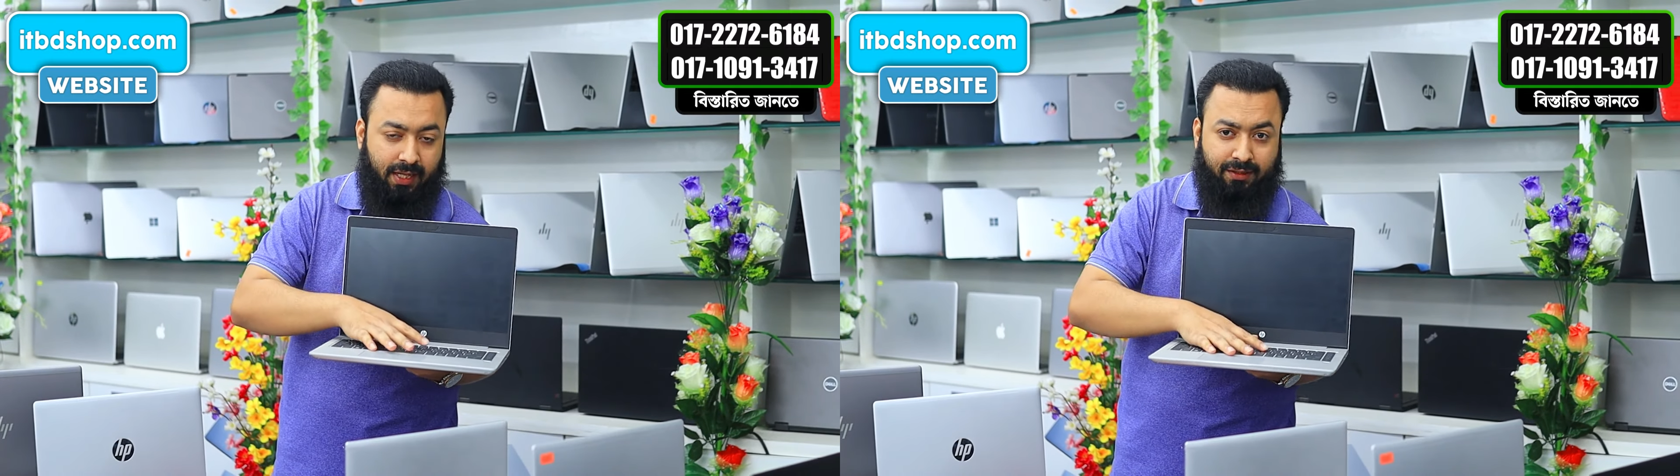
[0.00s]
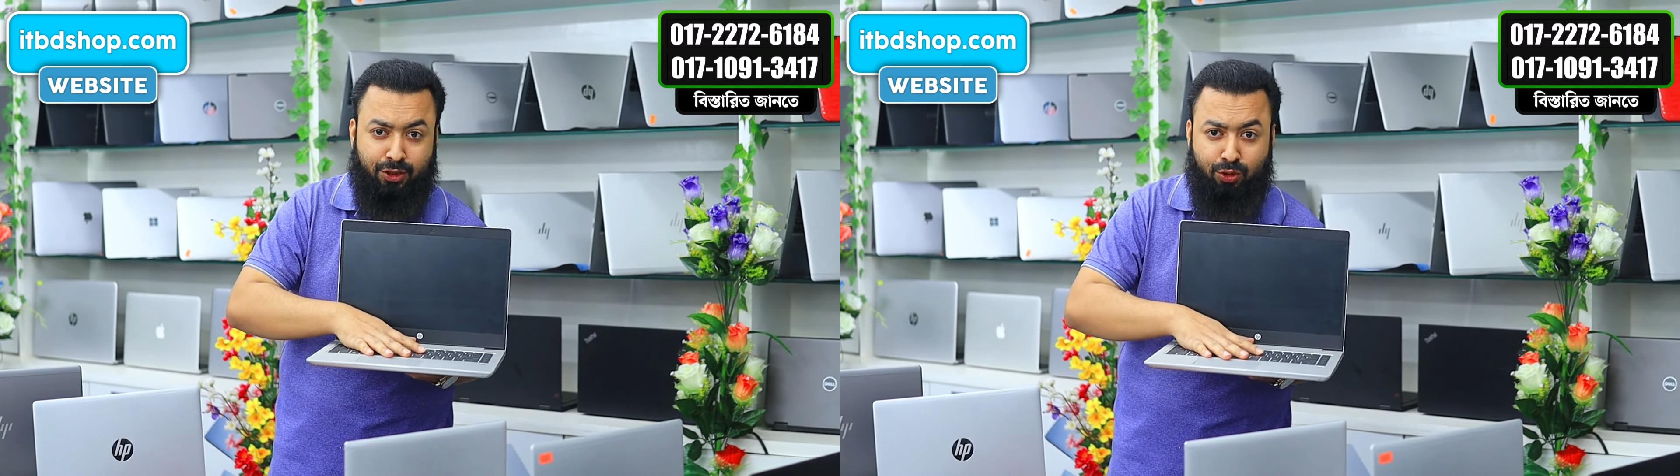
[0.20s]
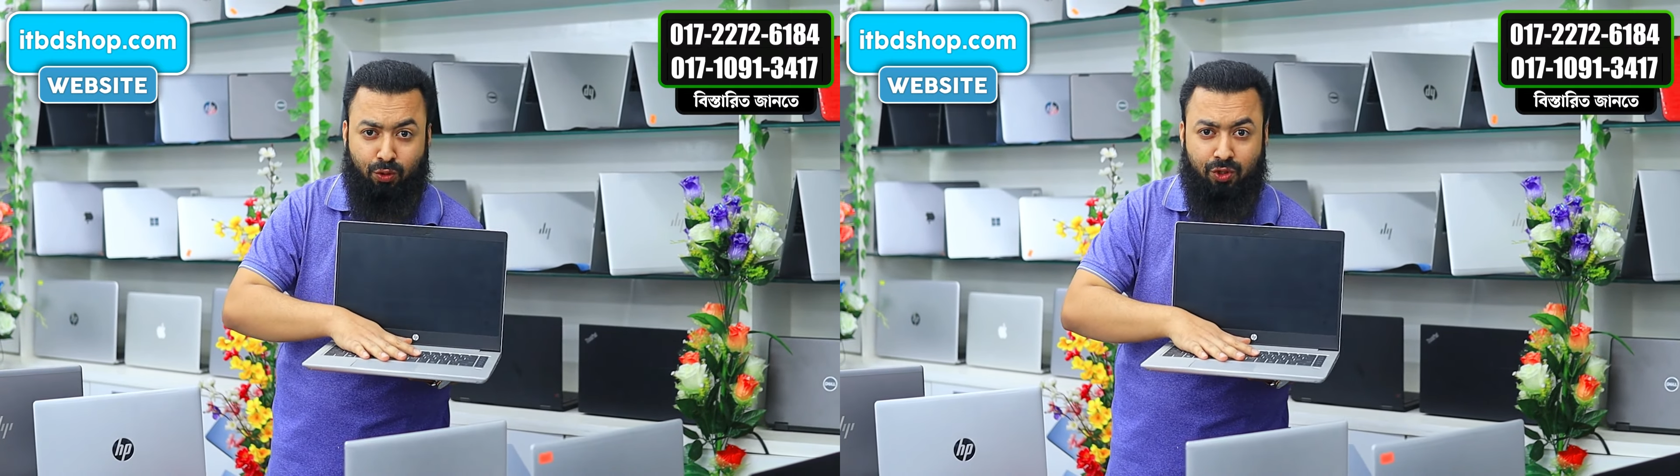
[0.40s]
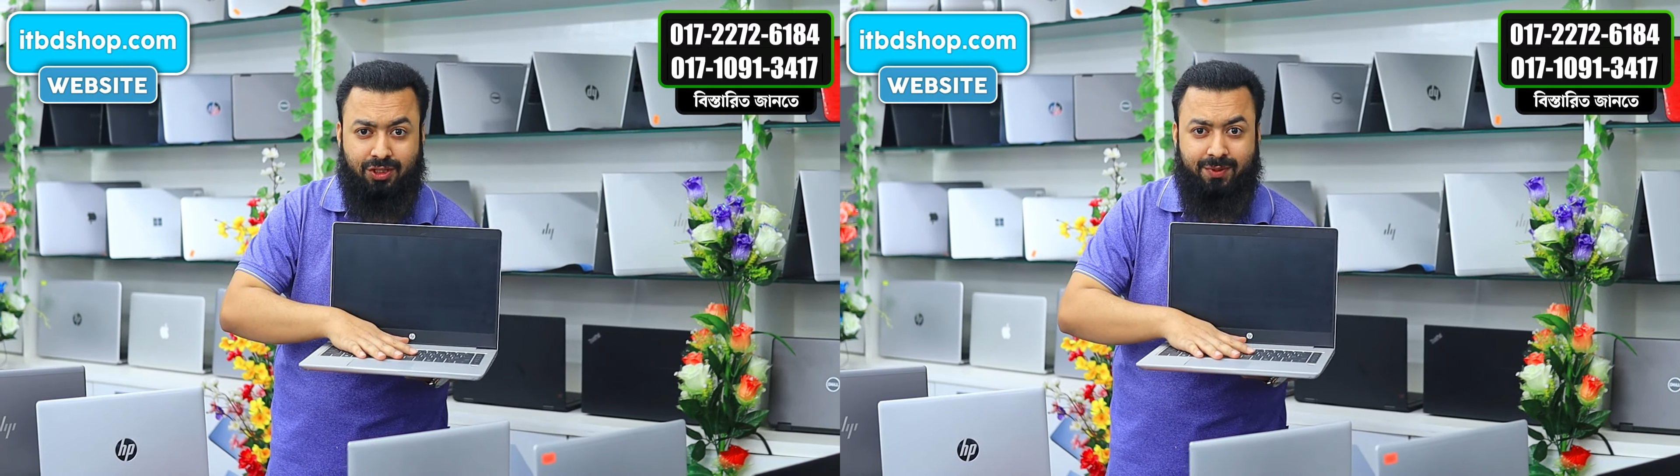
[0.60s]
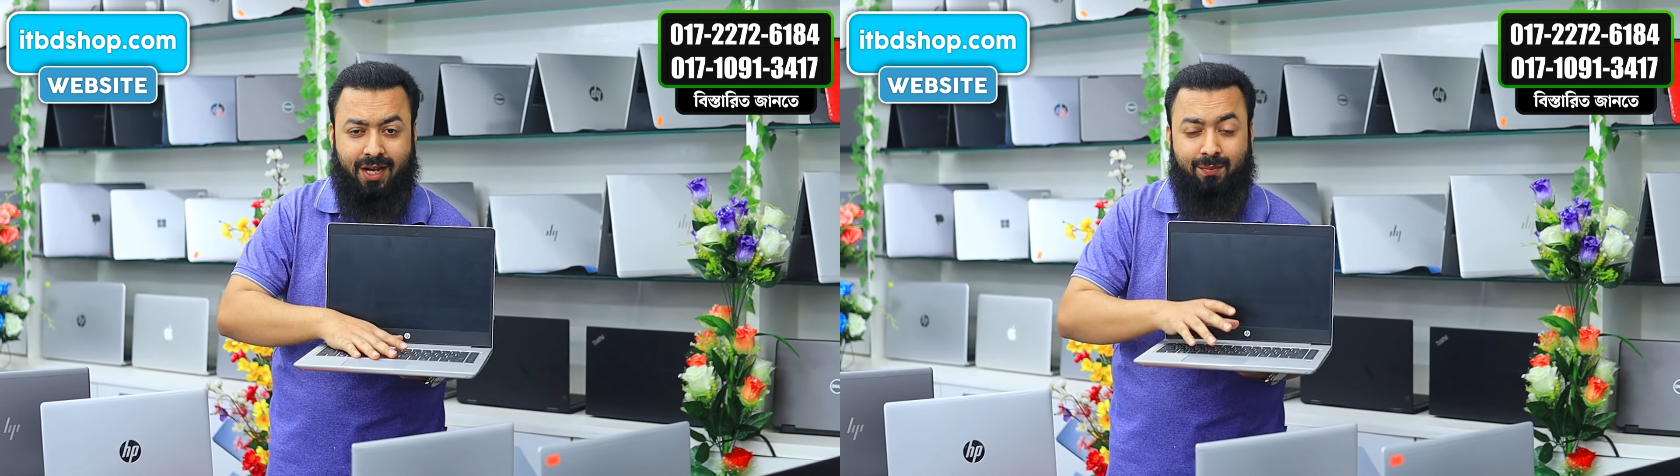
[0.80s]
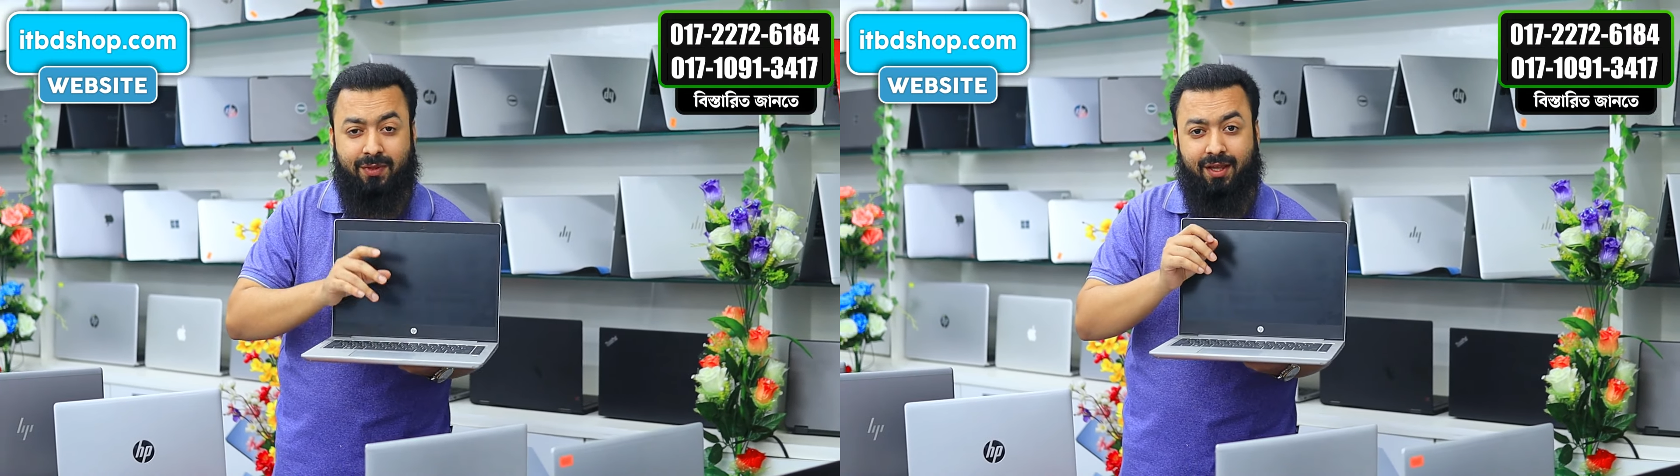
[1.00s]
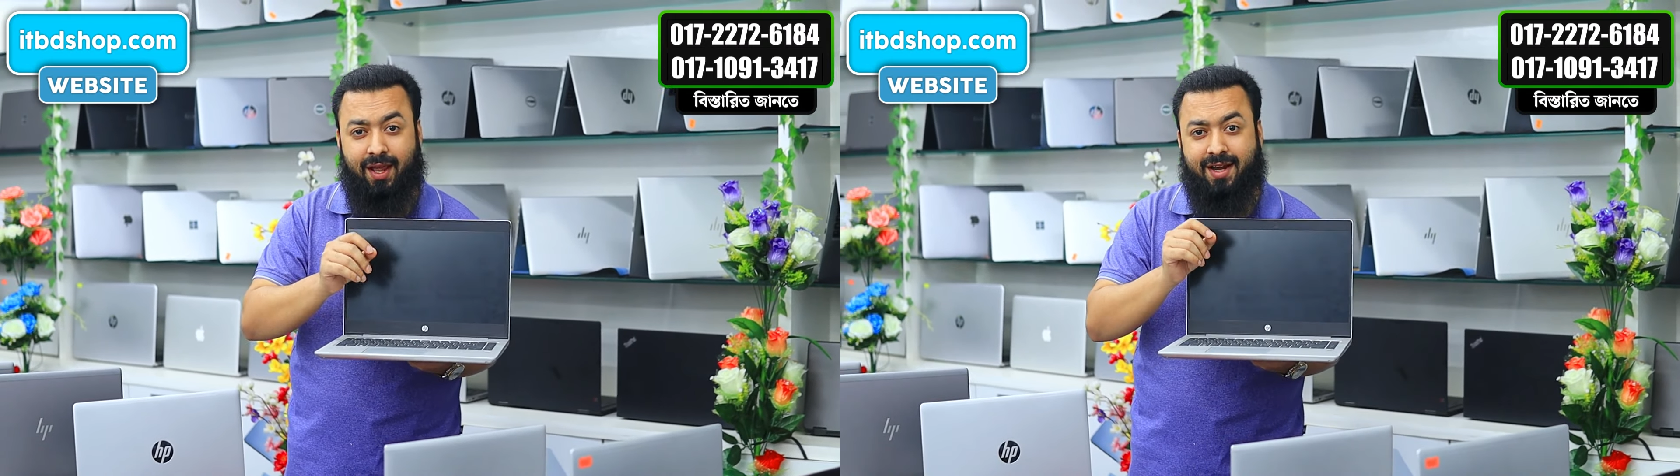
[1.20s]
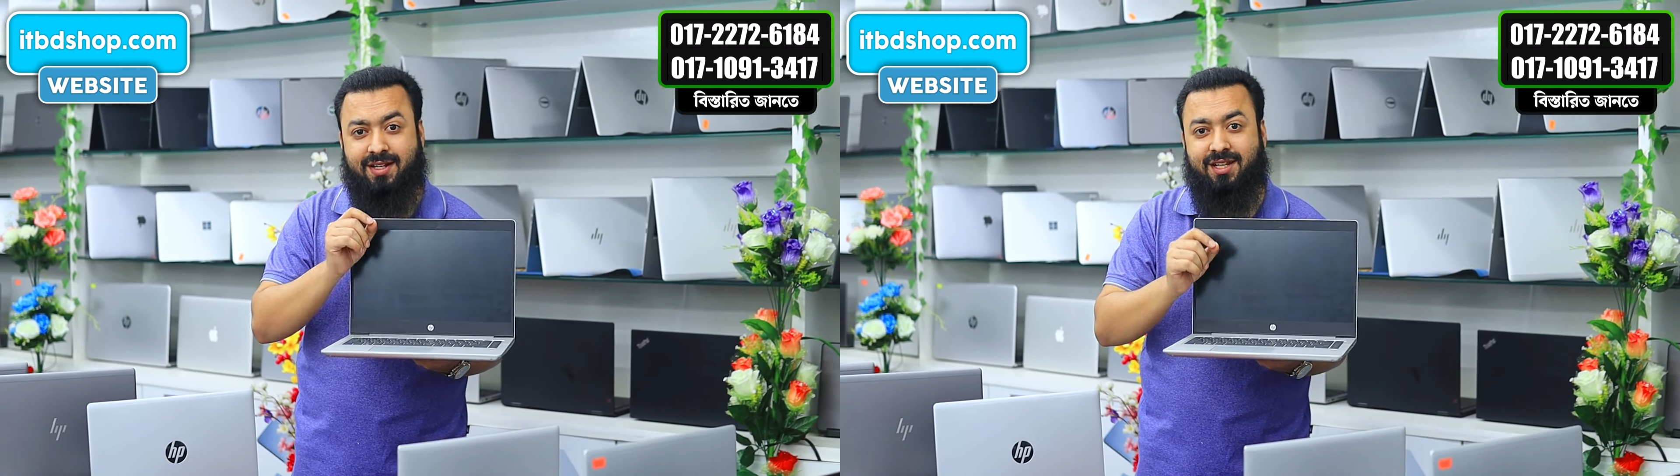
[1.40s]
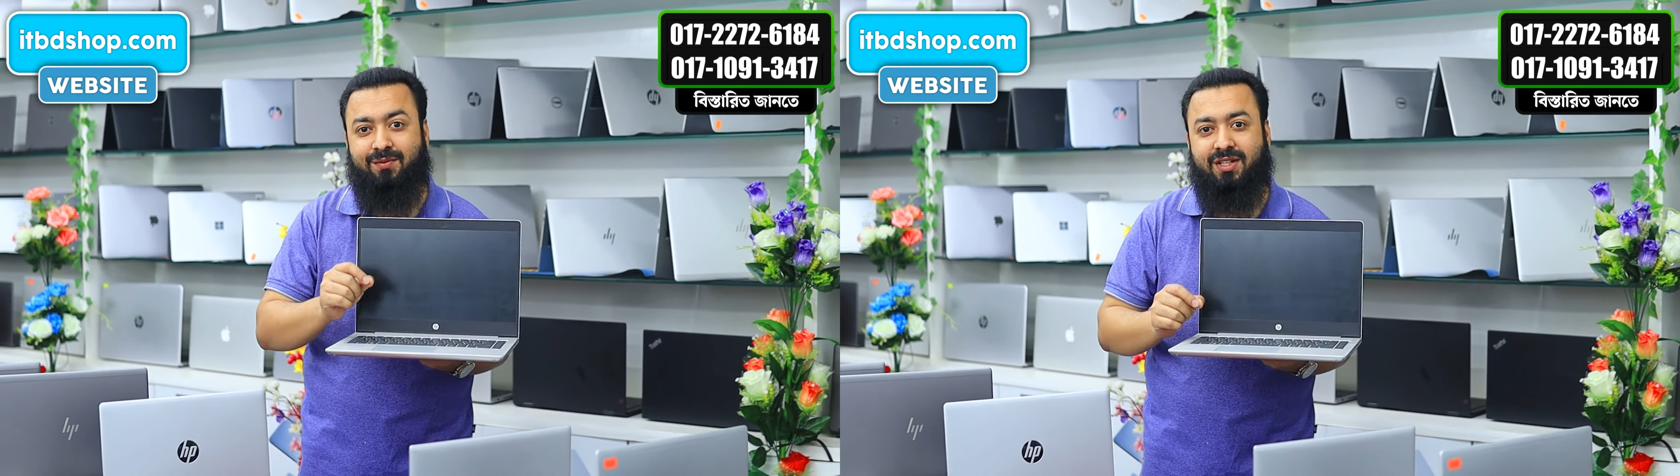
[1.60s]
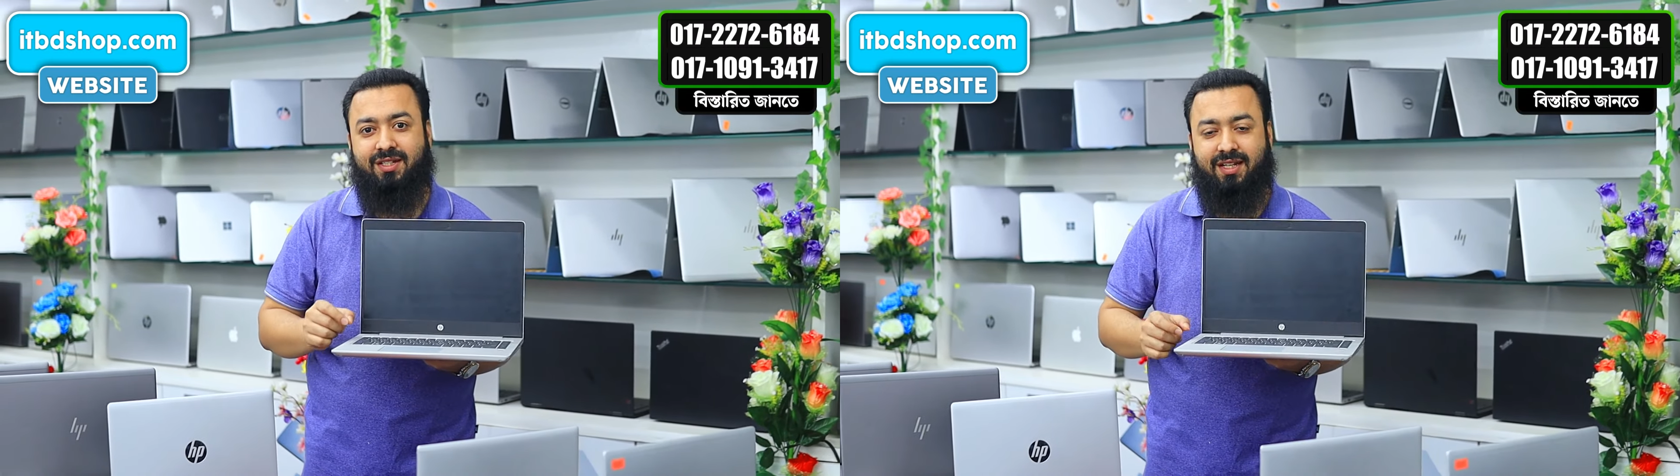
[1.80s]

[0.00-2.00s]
থাকছে ষোলো জিবি র্যাম এইট জিবি